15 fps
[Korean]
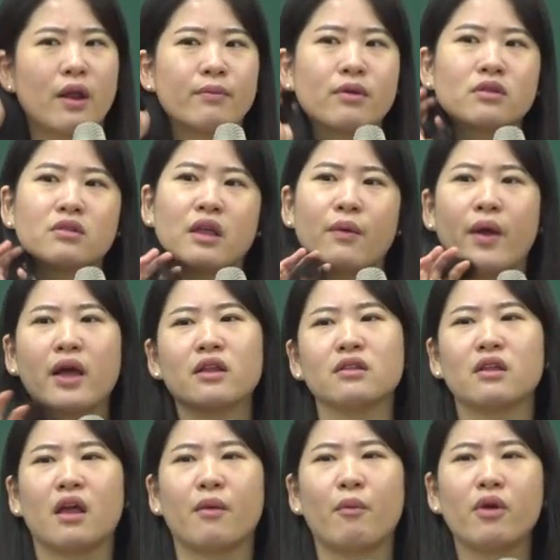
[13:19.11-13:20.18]
랩런트 대회
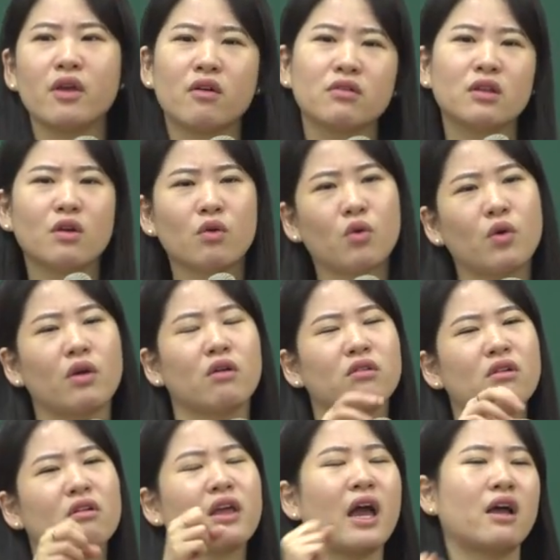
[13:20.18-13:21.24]
하는데 뭐 이건 이렇고 이건
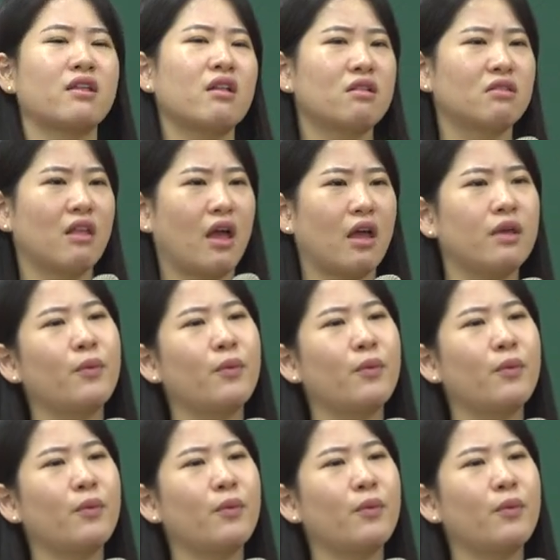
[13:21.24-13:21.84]
이렇게 해야 되는데